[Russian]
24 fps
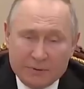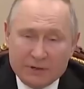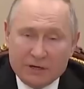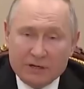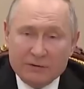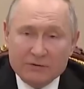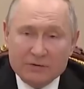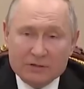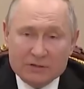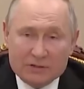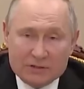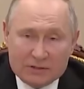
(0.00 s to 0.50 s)

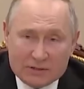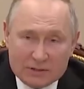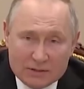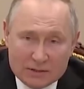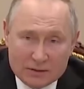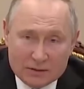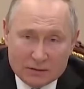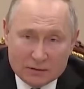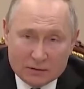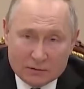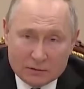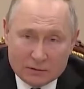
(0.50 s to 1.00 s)

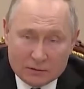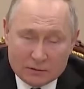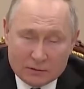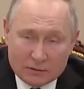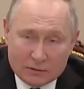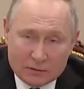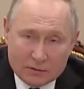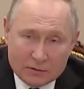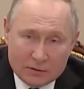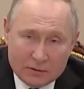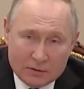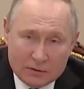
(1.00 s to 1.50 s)
перевести
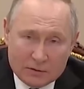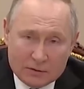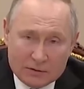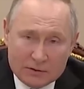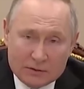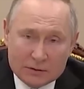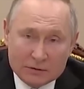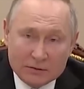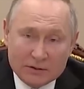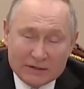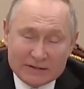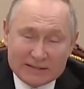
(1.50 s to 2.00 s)

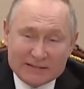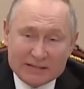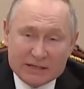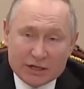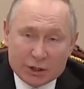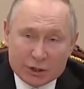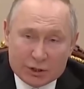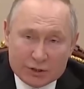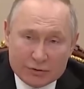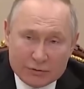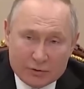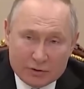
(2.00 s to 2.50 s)
силы
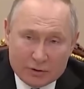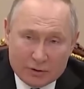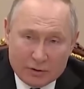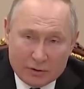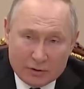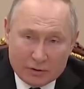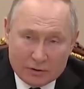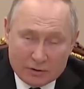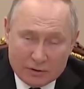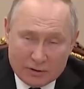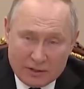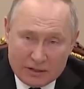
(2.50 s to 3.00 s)

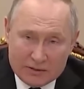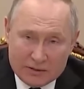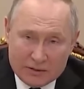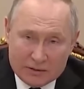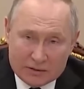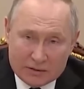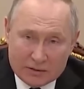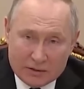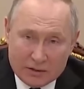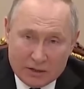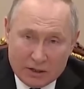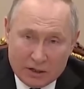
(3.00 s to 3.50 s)
сдерживания
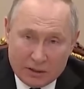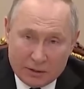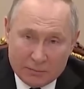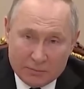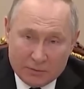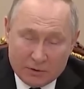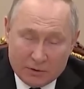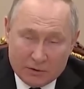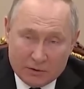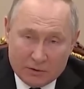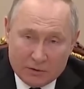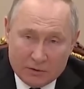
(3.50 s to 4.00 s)
российской
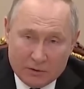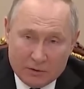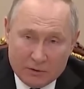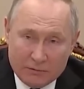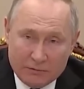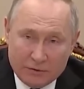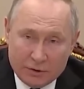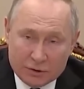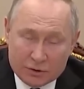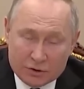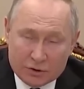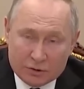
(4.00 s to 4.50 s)
армии
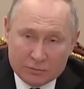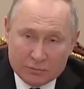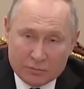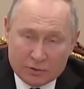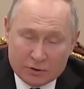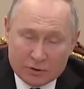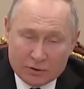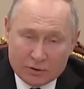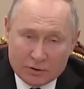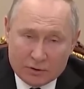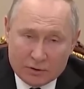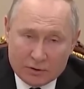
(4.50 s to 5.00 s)
в режим,
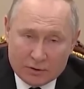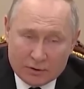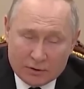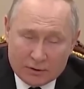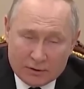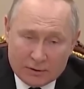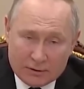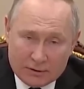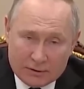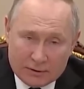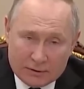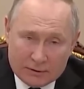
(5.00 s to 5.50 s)

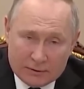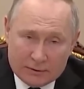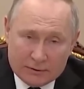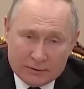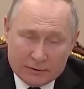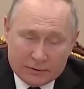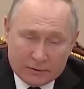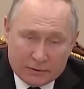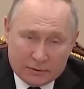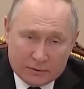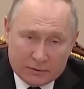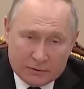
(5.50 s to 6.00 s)

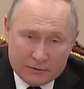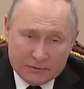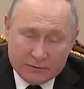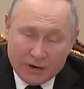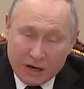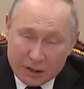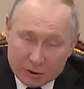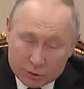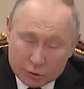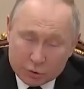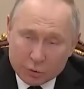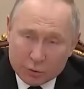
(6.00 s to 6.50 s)

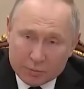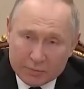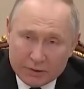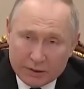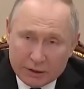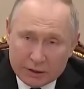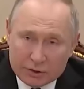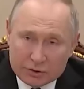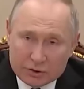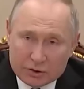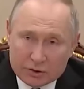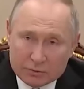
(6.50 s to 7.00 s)
в
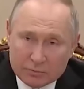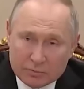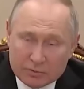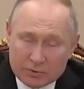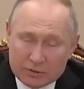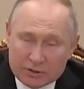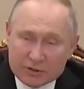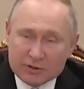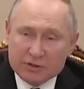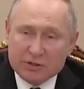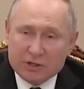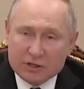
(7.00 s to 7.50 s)
особый
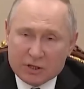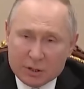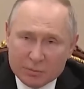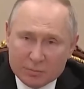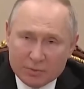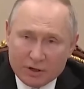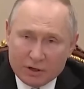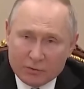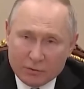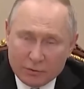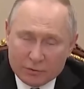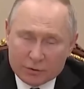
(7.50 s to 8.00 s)
режим несения
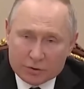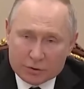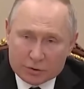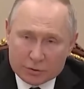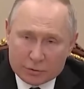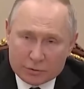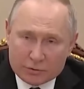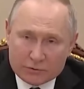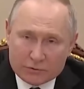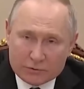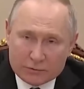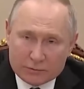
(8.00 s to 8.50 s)
боевого
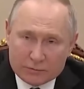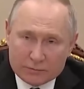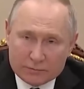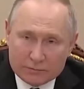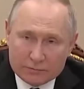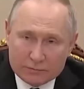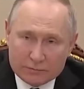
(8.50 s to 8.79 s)
дежурства.